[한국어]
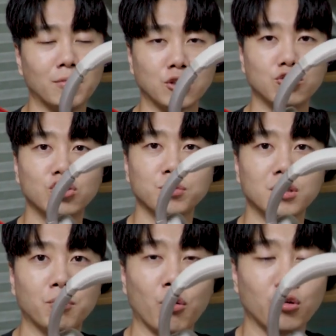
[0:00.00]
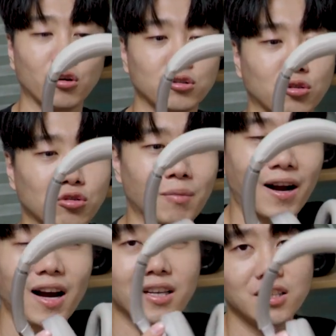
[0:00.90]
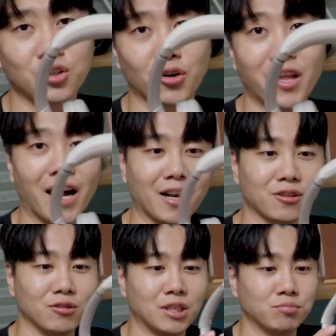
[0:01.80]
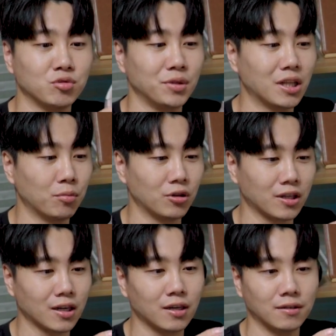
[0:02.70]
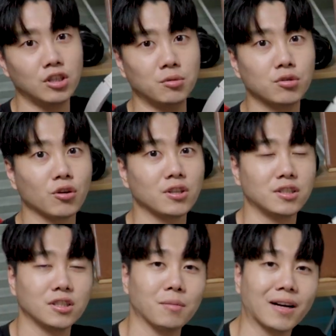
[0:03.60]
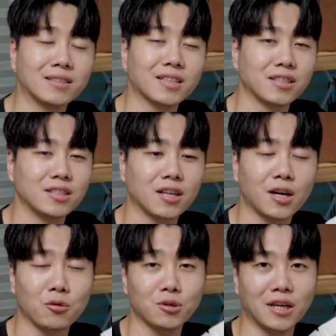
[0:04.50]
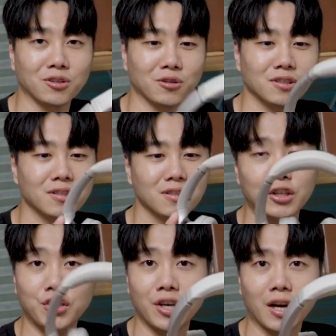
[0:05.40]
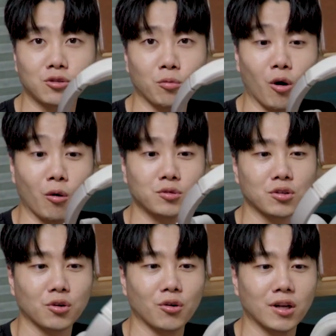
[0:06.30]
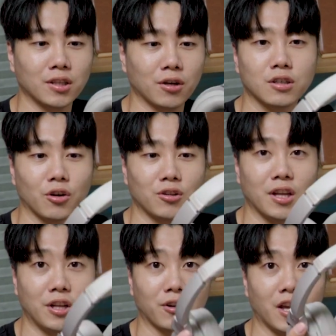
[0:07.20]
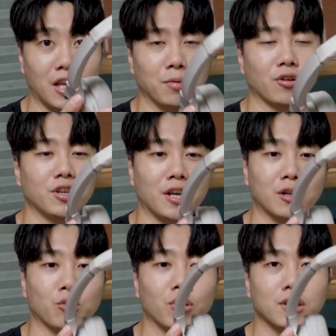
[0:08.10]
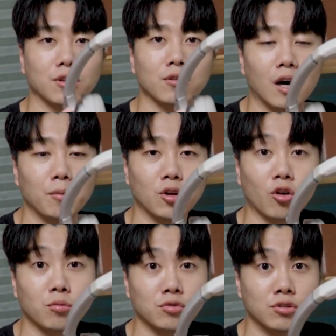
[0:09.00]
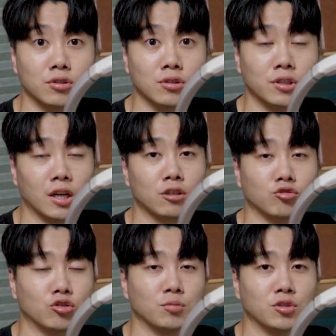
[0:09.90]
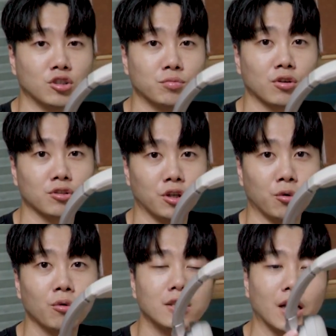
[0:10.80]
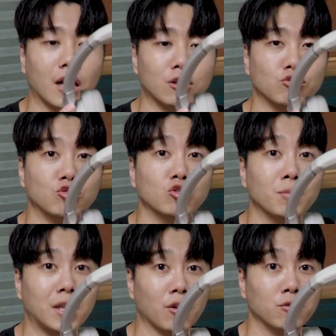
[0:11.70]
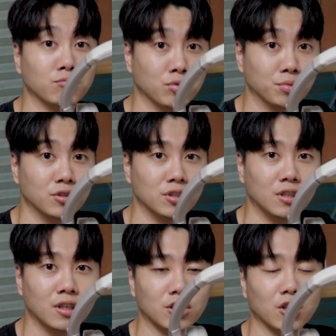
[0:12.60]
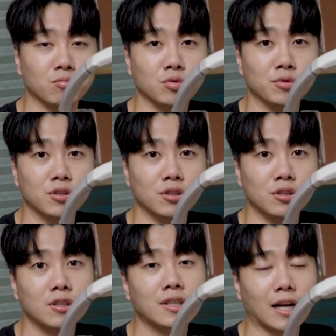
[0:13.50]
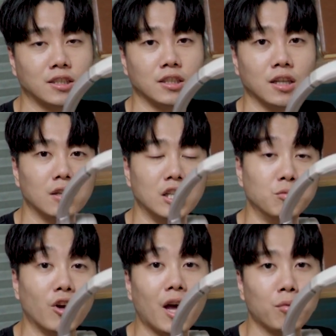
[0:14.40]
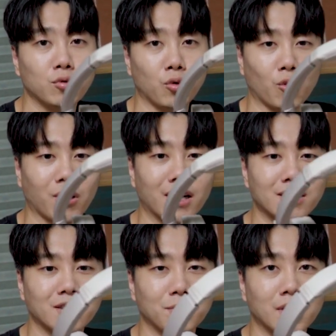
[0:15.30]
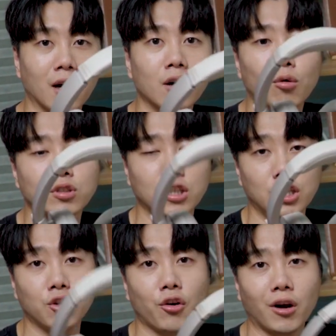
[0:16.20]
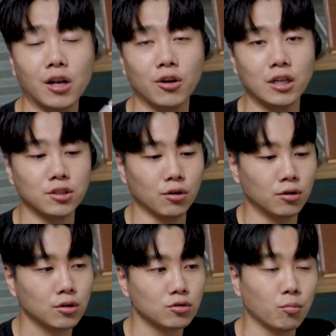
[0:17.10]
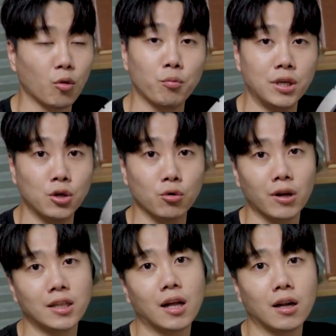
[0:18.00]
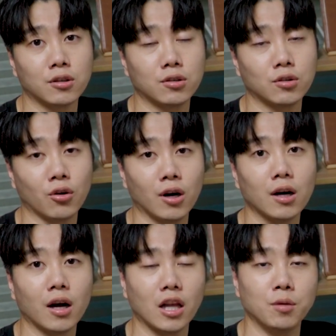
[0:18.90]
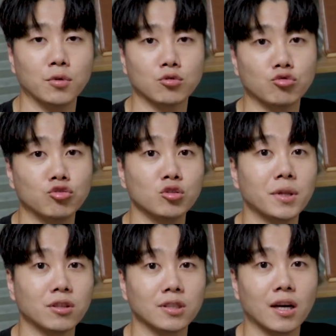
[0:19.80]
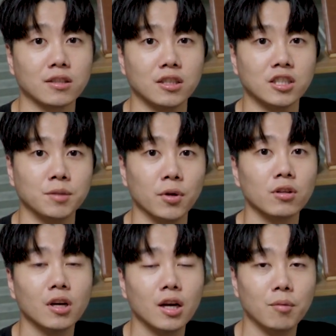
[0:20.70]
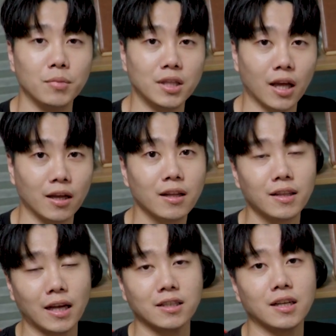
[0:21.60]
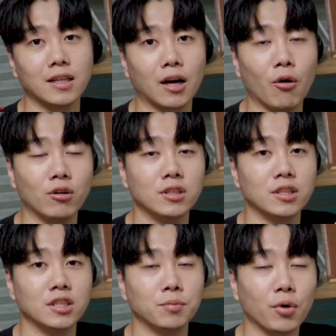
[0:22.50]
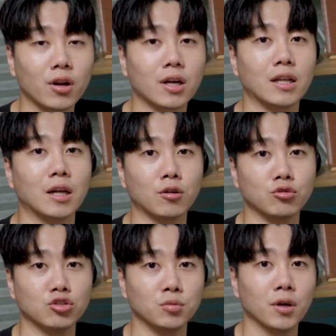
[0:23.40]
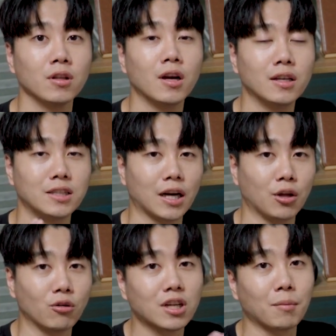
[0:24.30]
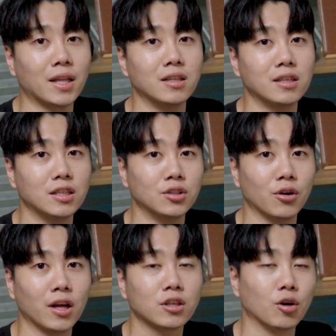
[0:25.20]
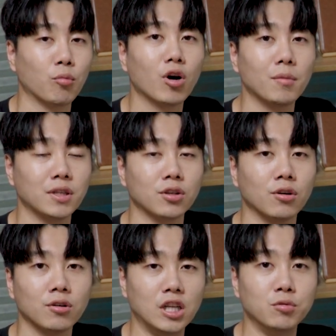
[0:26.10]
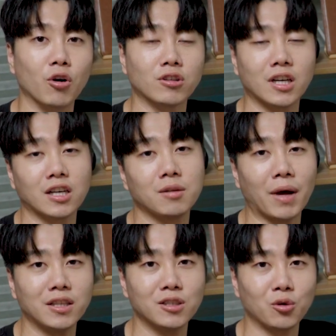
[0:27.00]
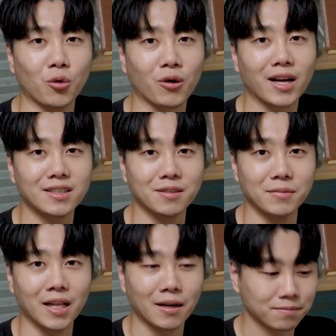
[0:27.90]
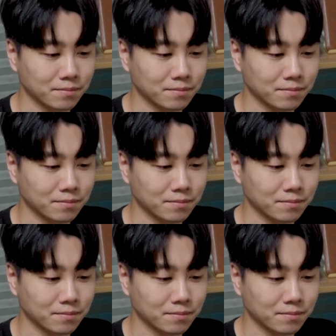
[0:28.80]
막 유튜브를 본격적으로 막 하기 전에 알았던 제품이다 보니까 리뷰 컨텐츠를 막상 시작하고 나서는 기회가 좀 없었던 것 같아요. 그런데 이렇게 이번 기회를 통해서 한번 여러분들의 궁금증을 풀어드리고 제가 궁금했던 부분들 그런 부분들을 같이 리뷰해보도록 하겠습니다. 혹시 이걸 관련해서 좀뭐 비교를 해달라던가 아니면 좀 궁금했던 사항들이 있으면 밑에 댓글에다가 언제든지 편하게 남겨주시면 제가 영상 만들기 전에 그거 포함해서 리뷰 영상을 만들도록 하겠습니다.